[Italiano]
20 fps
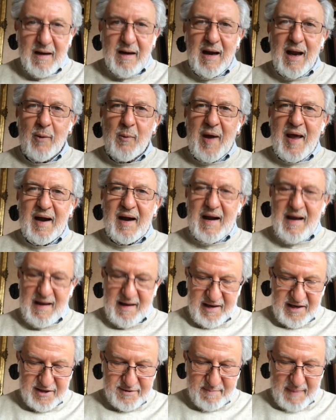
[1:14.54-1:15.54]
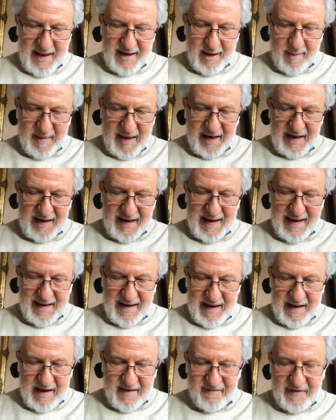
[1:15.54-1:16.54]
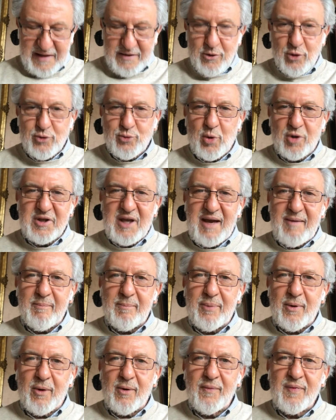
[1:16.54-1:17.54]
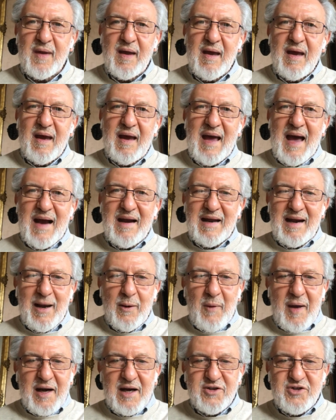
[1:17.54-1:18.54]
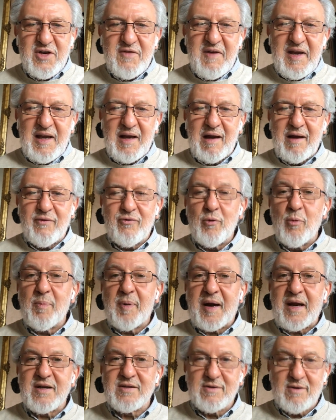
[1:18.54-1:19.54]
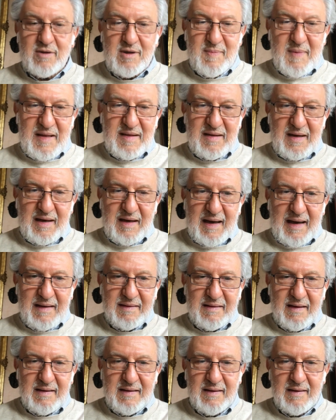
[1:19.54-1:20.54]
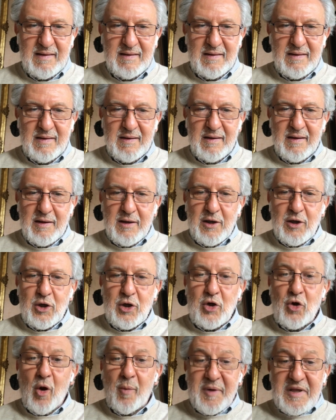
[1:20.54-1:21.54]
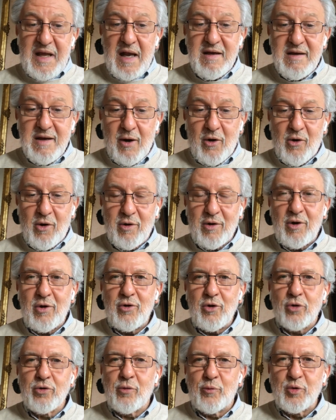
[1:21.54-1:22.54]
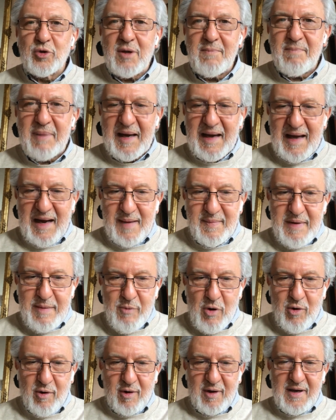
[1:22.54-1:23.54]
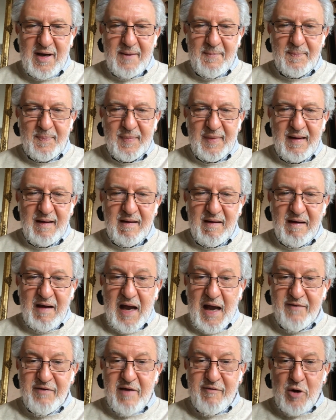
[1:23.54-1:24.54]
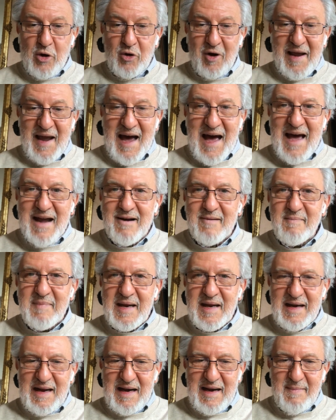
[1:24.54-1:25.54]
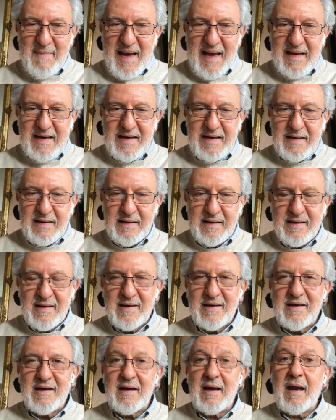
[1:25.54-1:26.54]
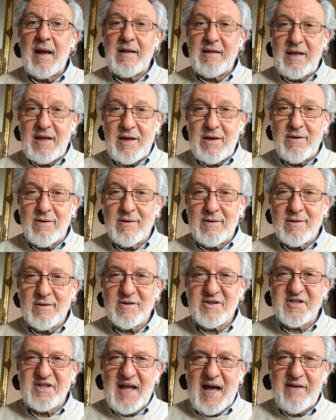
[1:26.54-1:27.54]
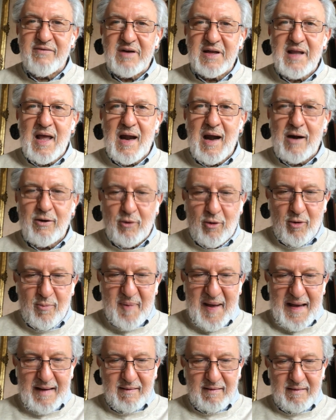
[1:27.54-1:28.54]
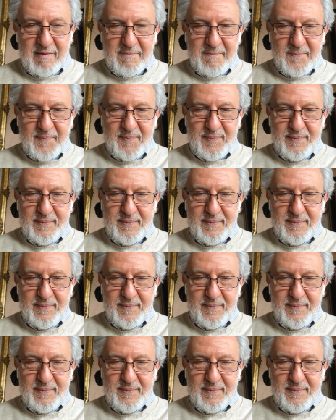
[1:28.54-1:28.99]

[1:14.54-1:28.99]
La guerra ispano-americana ha fatto il suo tempo e anche la guerra civile fu presto dimenticata. I nomi degli eroi li ho dovuti imparare a memoria, avevano le armi nelle mani e Dio stava dalla loro parte.